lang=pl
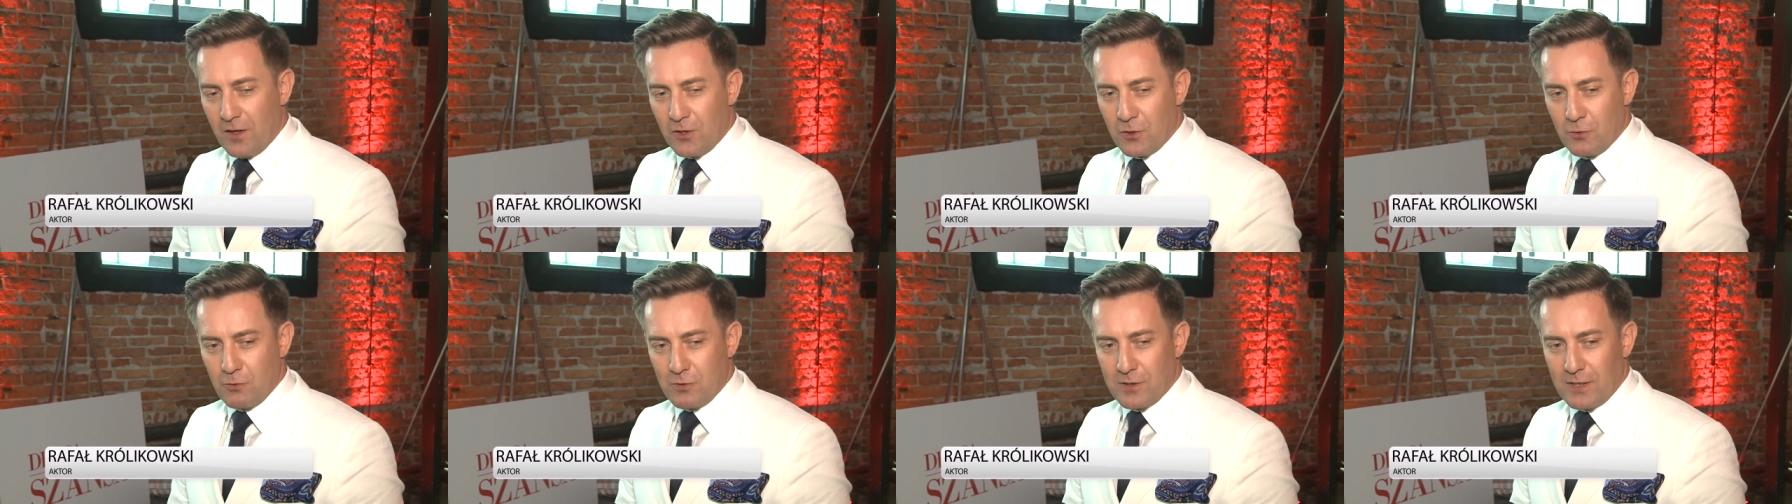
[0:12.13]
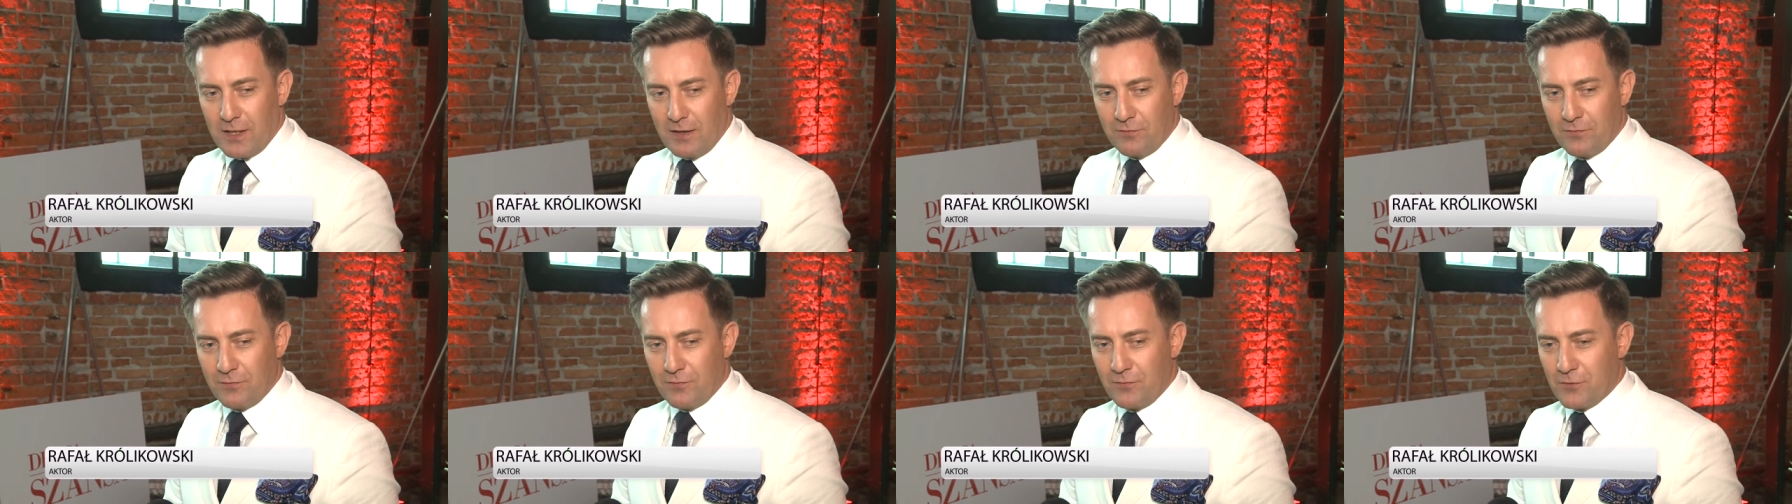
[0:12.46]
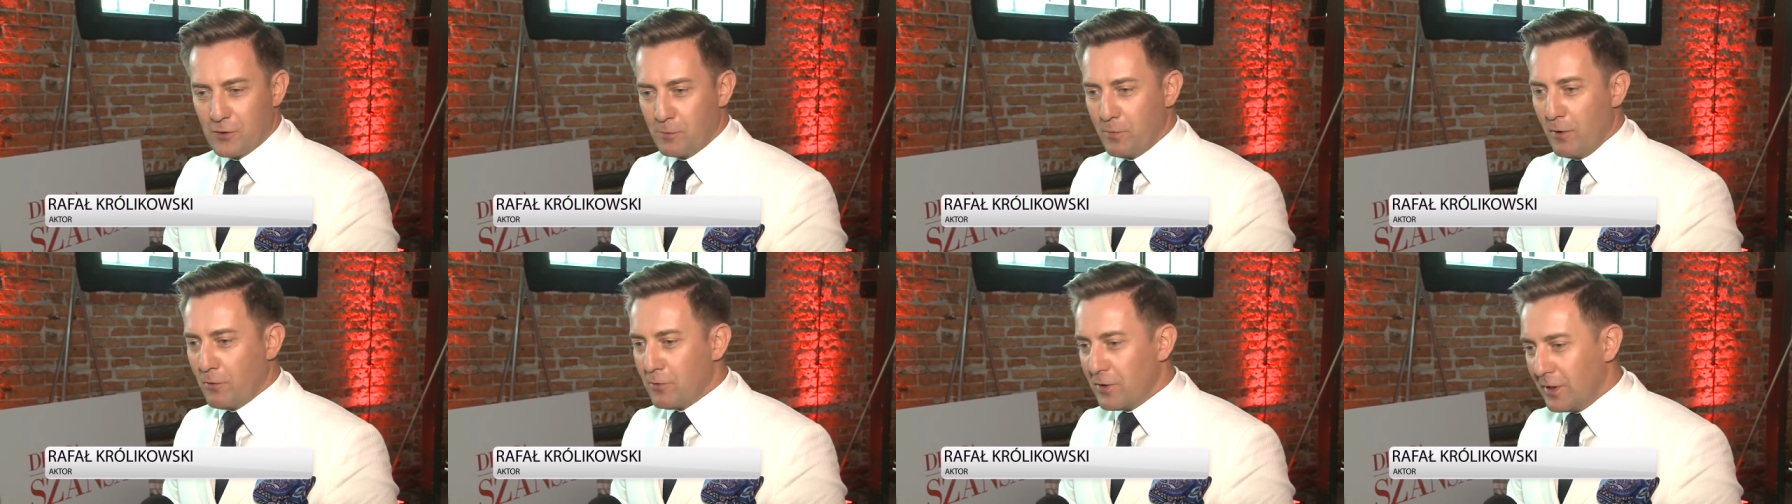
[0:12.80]
rzuca w
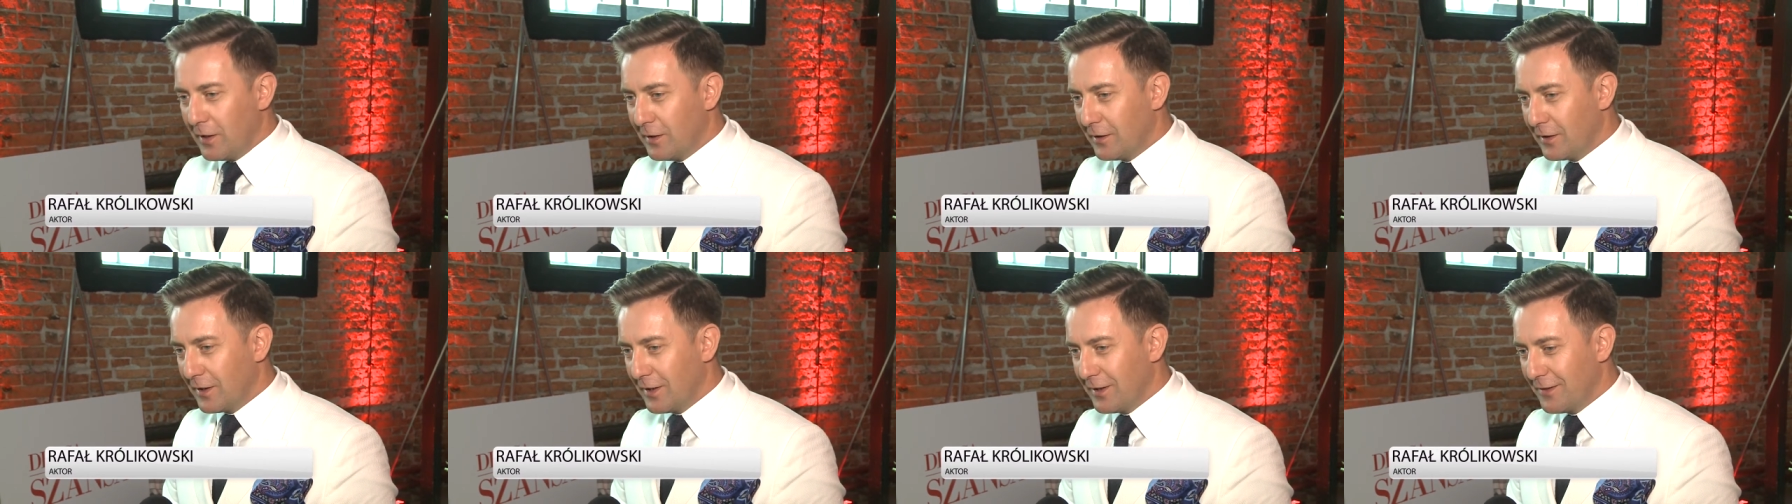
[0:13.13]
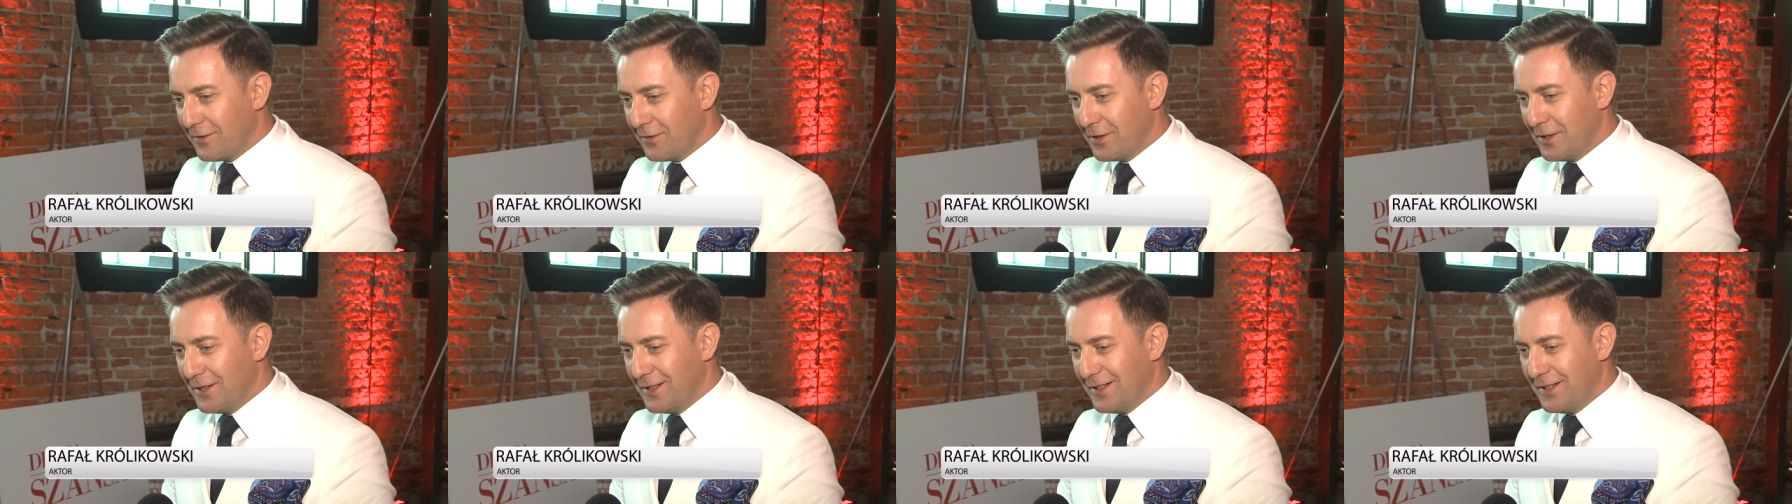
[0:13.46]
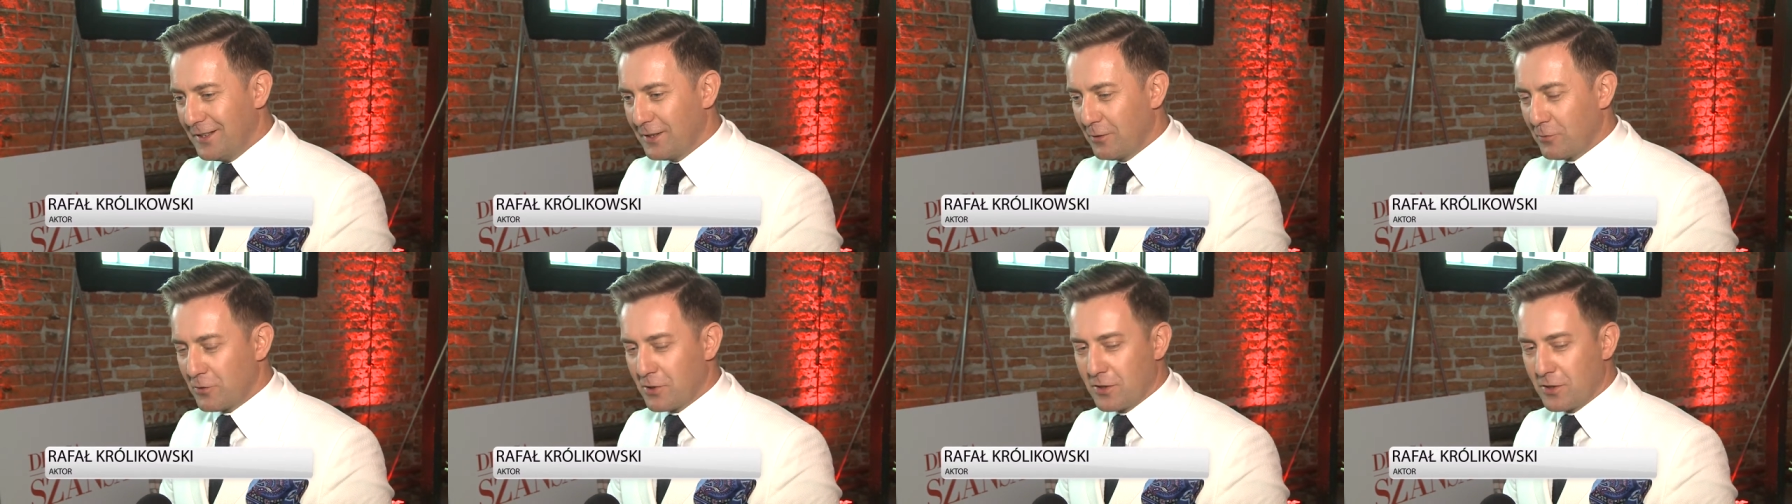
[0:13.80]
zupełnie inne, inną